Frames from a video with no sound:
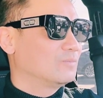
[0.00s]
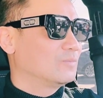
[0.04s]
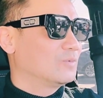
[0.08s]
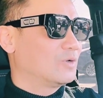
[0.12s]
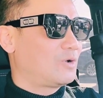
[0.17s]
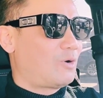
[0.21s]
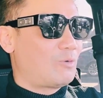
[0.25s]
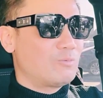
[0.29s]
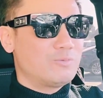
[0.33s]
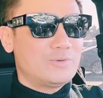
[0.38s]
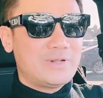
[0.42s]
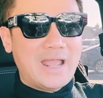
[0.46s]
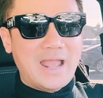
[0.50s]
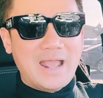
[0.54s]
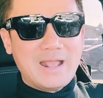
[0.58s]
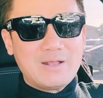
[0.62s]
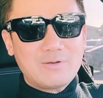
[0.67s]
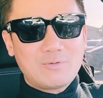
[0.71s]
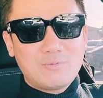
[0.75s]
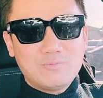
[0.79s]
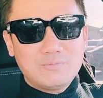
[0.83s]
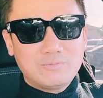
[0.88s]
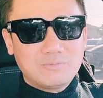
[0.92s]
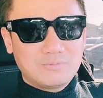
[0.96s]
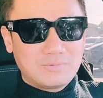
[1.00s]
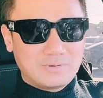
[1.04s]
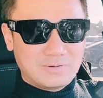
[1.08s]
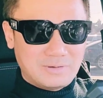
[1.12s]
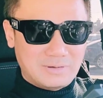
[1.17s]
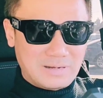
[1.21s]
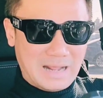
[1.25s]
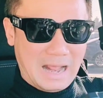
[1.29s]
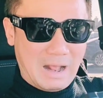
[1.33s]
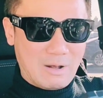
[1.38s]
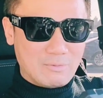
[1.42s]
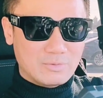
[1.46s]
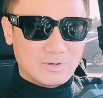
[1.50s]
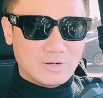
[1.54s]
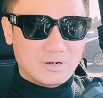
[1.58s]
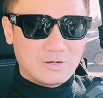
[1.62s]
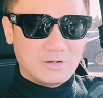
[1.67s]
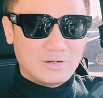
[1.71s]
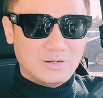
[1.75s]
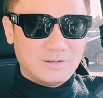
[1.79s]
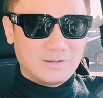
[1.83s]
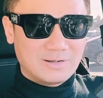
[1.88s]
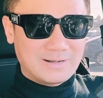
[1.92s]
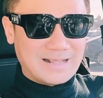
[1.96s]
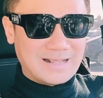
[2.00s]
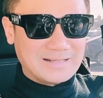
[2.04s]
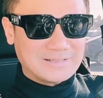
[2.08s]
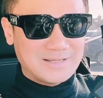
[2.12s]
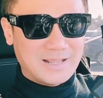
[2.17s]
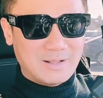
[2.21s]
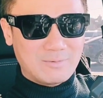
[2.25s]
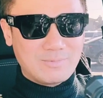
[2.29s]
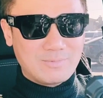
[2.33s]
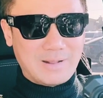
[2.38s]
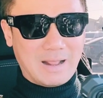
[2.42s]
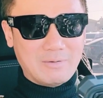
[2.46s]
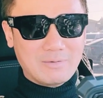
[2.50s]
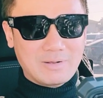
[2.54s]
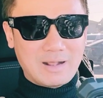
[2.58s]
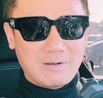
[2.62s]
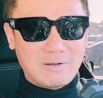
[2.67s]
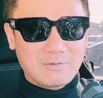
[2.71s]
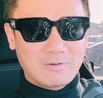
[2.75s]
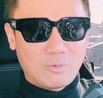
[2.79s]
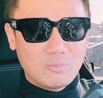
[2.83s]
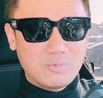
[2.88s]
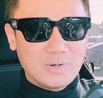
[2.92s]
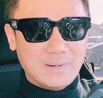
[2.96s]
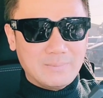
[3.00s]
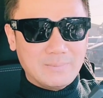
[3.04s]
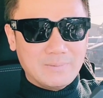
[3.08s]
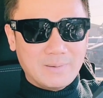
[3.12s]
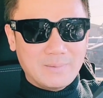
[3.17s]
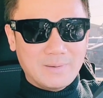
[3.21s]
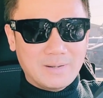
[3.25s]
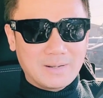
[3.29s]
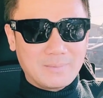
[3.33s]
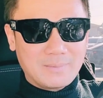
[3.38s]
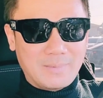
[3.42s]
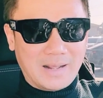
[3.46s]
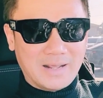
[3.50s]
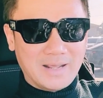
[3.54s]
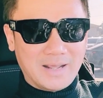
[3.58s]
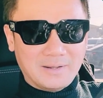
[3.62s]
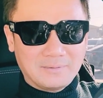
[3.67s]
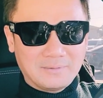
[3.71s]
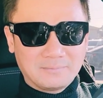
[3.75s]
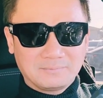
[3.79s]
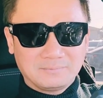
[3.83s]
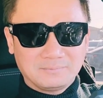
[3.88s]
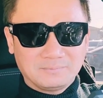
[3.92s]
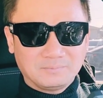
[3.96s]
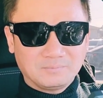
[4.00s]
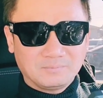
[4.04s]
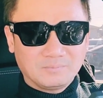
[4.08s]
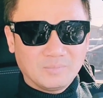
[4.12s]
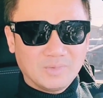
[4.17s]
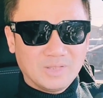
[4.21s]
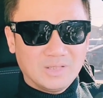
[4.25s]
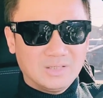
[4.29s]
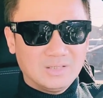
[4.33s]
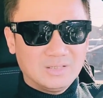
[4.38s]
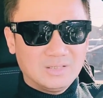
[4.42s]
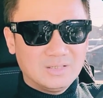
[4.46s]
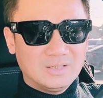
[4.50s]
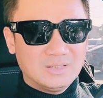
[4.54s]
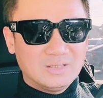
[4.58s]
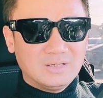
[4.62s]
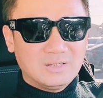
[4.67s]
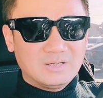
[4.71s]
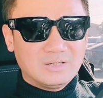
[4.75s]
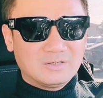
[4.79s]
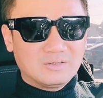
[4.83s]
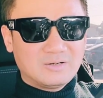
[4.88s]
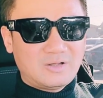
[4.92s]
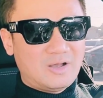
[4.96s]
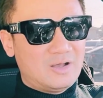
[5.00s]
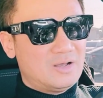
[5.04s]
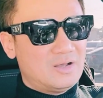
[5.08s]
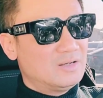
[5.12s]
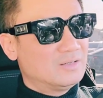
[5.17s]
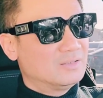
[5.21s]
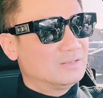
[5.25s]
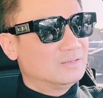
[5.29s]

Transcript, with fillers: cũng giá cũng cao các xe cao cao khủng khiếp không các bạn ha đó